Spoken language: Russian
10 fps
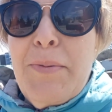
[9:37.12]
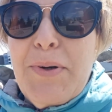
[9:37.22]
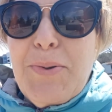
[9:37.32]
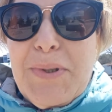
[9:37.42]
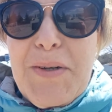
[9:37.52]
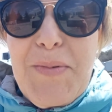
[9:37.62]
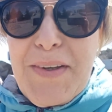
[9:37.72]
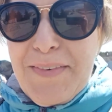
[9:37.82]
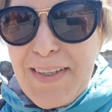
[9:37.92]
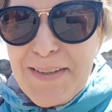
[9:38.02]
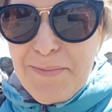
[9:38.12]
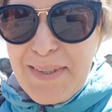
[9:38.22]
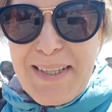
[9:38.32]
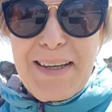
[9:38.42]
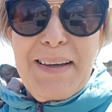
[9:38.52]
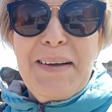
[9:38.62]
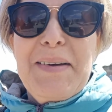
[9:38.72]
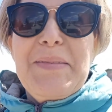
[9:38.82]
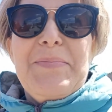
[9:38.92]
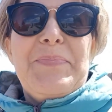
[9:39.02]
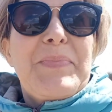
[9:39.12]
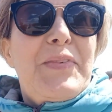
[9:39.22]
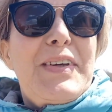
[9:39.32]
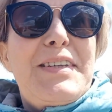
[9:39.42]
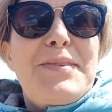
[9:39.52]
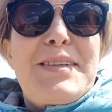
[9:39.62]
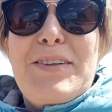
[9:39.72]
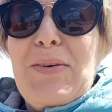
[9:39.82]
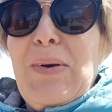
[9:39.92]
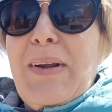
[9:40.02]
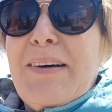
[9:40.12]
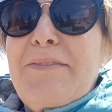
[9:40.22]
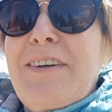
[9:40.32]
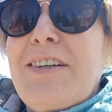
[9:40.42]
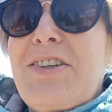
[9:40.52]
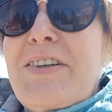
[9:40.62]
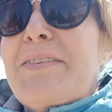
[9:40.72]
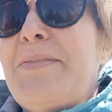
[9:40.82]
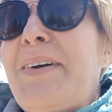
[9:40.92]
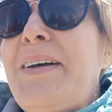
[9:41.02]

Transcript: Утром не видимся. Не видимся только вечером.